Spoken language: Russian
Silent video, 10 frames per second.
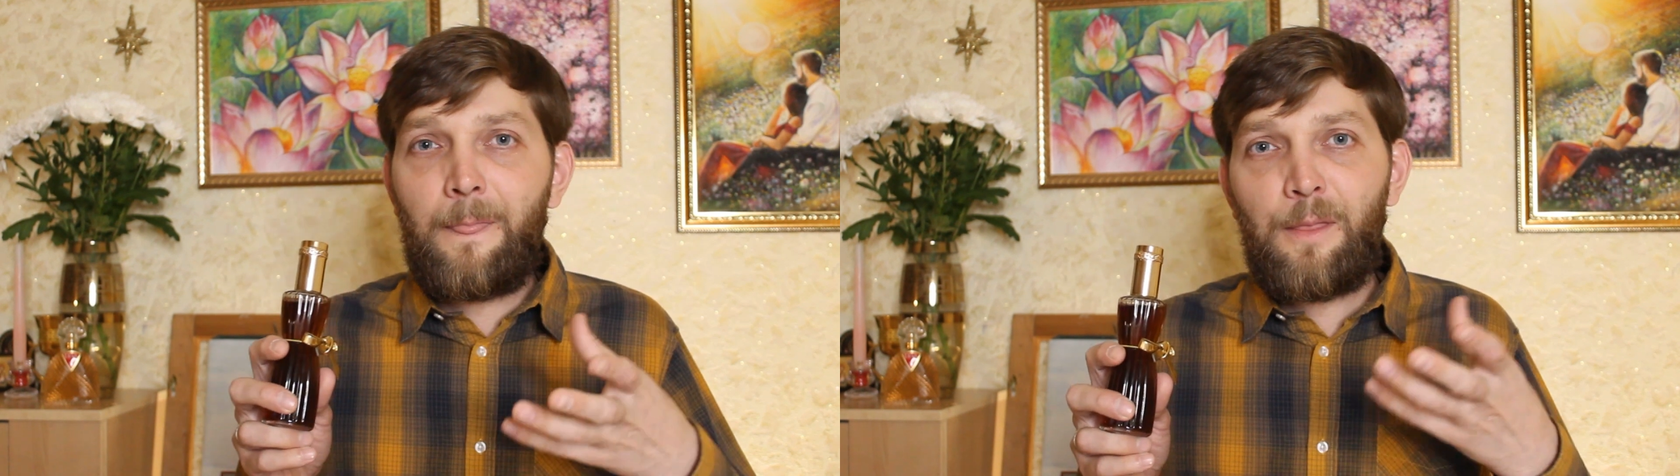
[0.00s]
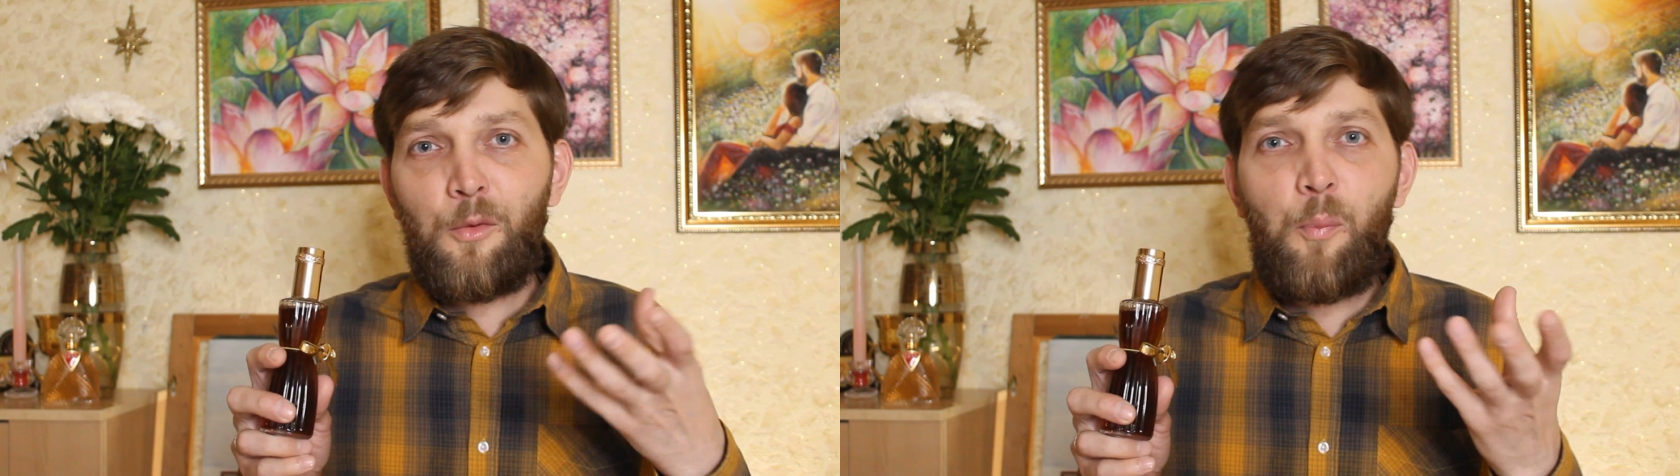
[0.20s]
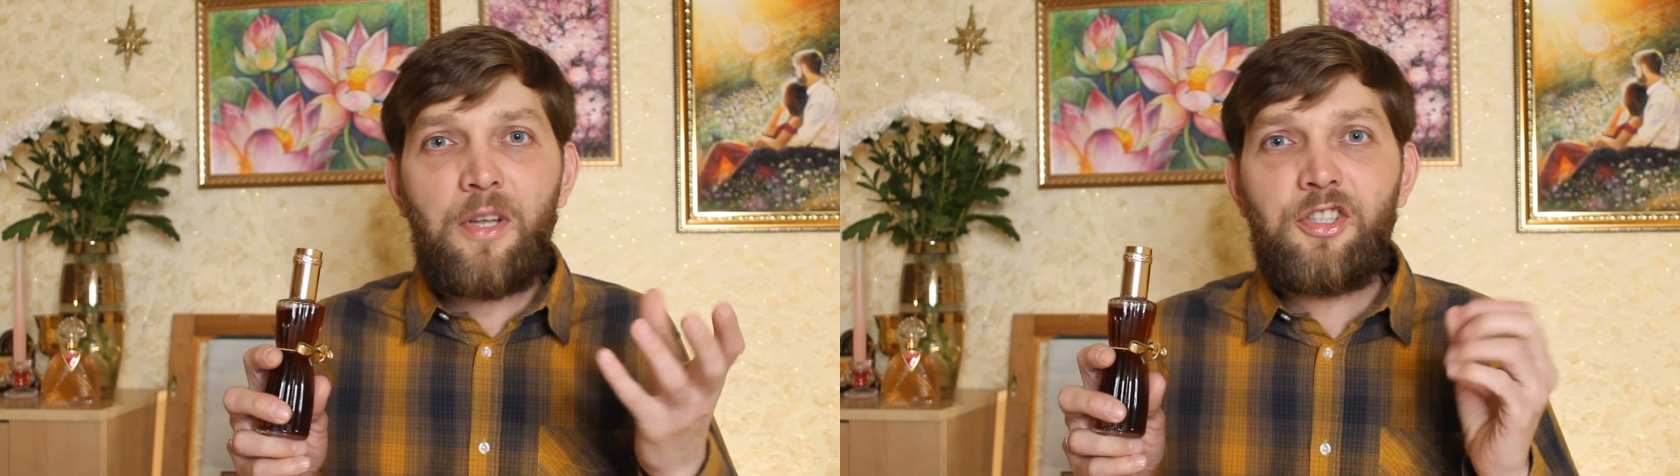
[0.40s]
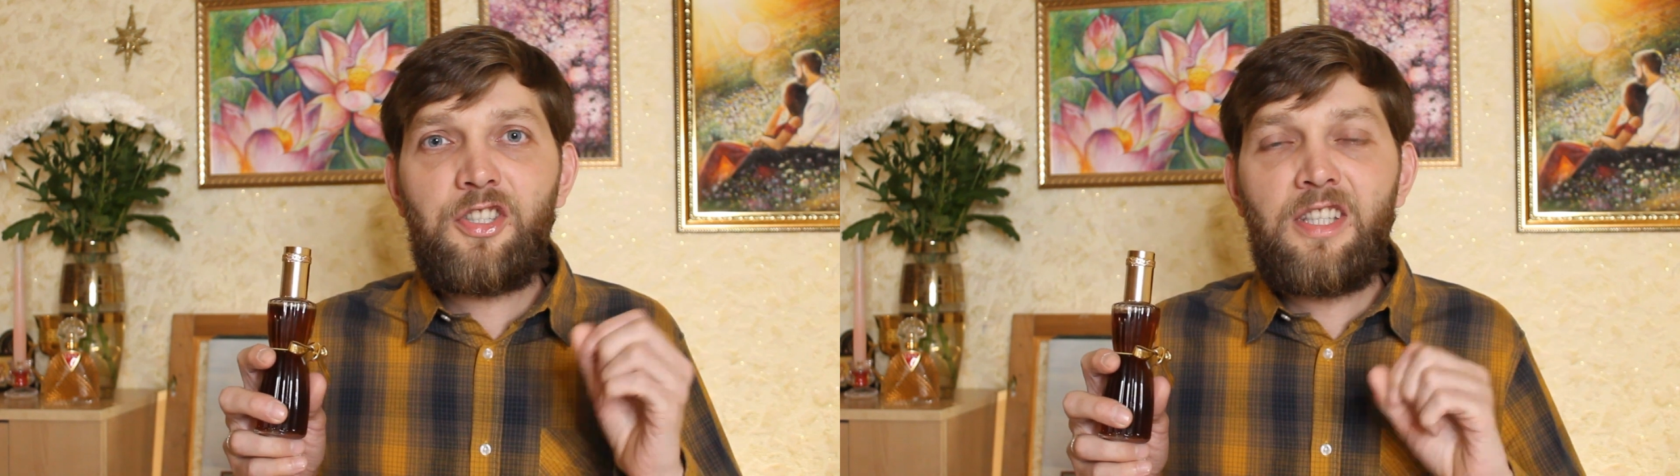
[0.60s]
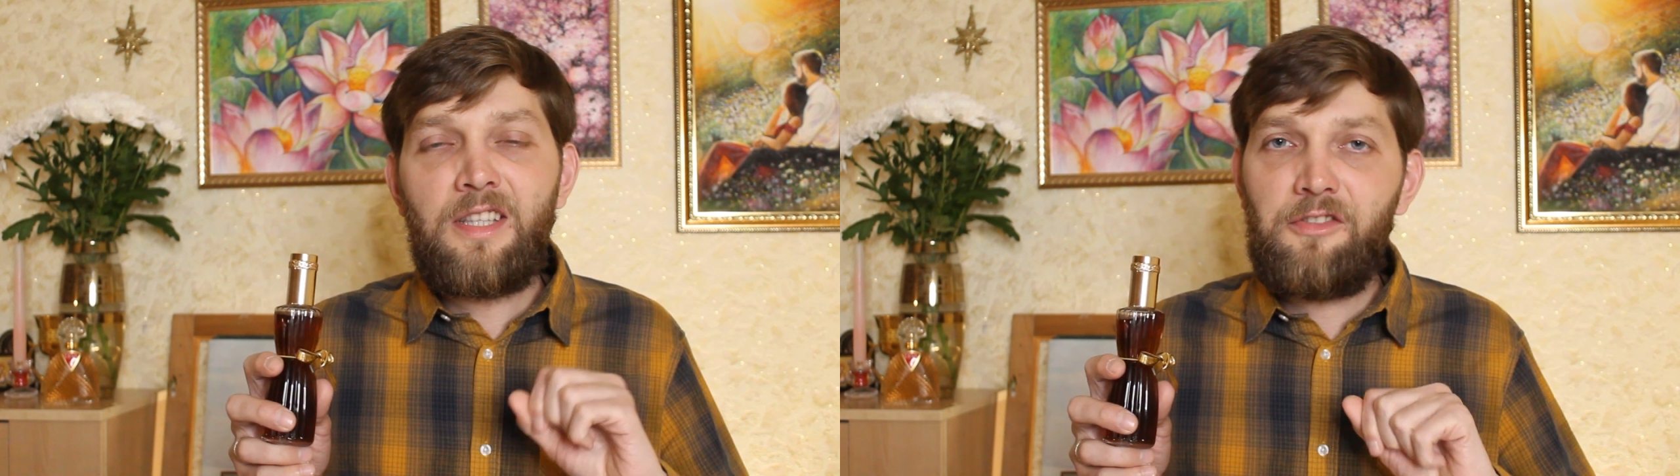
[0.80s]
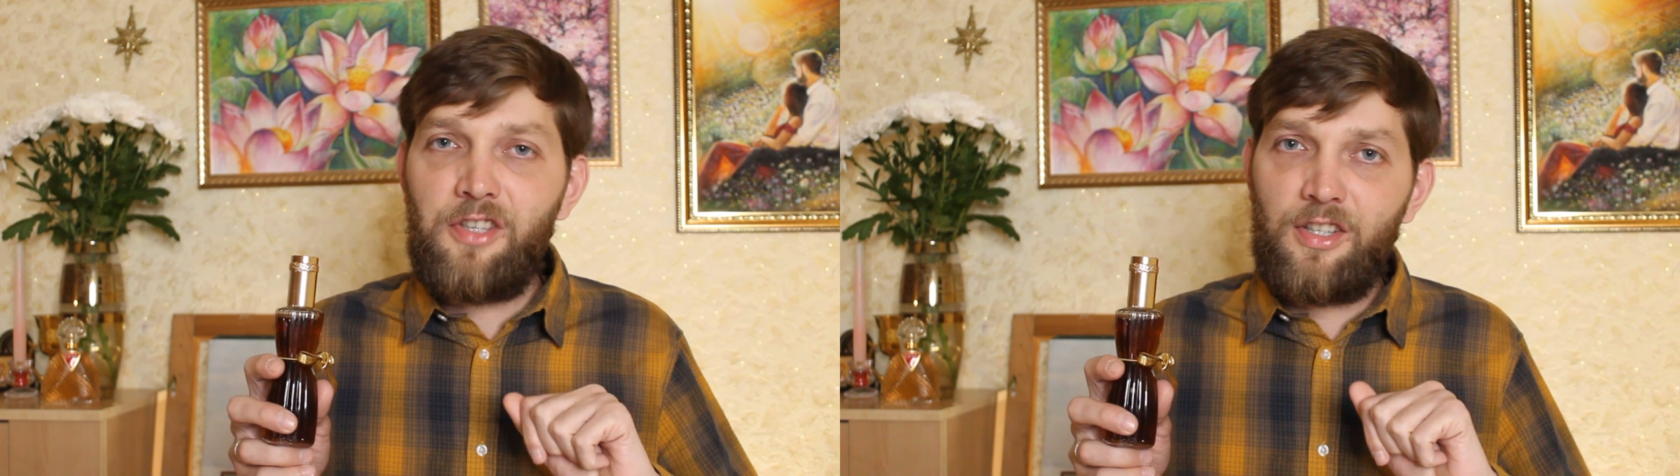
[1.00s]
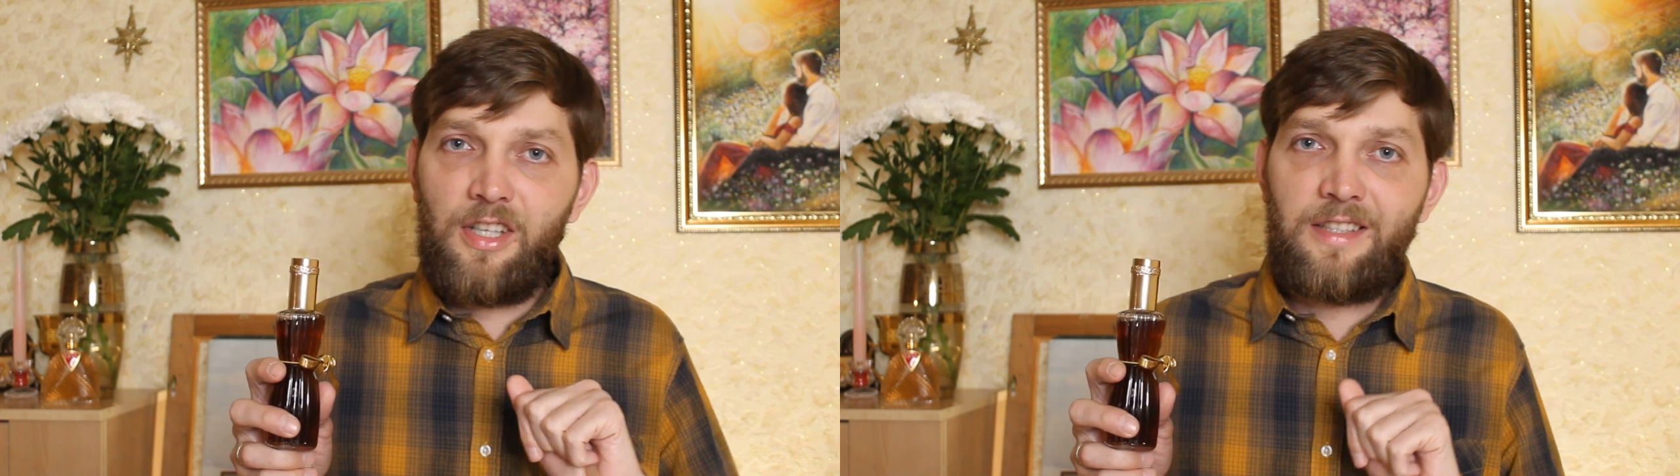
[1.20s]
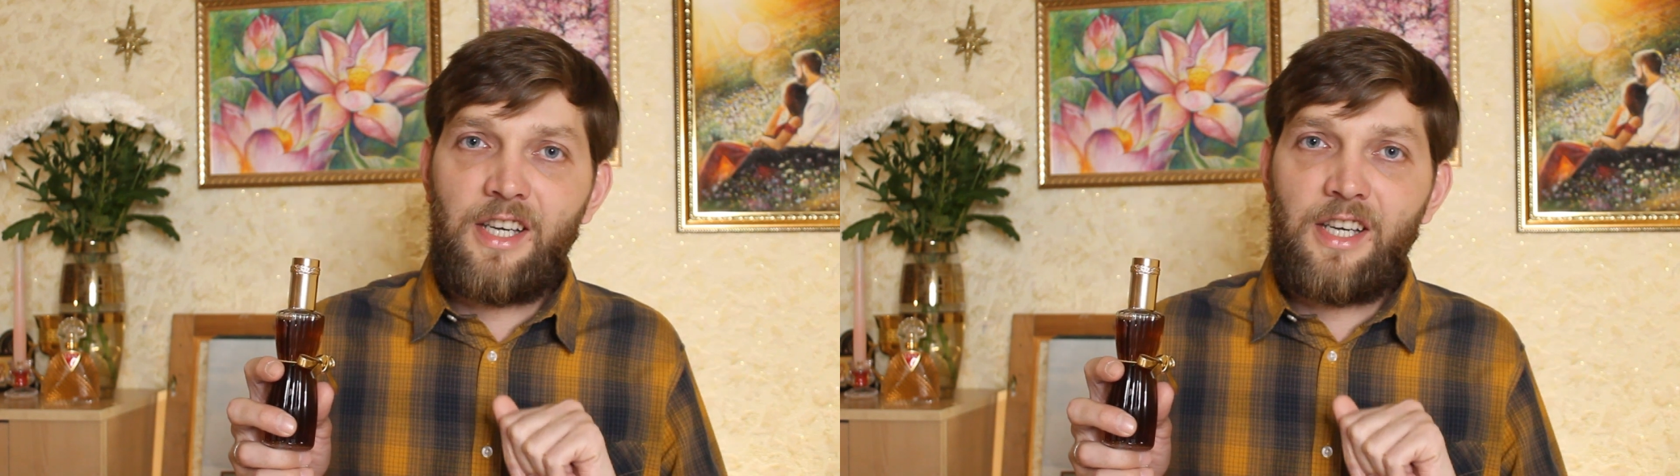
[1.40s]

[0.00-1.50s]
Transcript: ну, почти, наверное,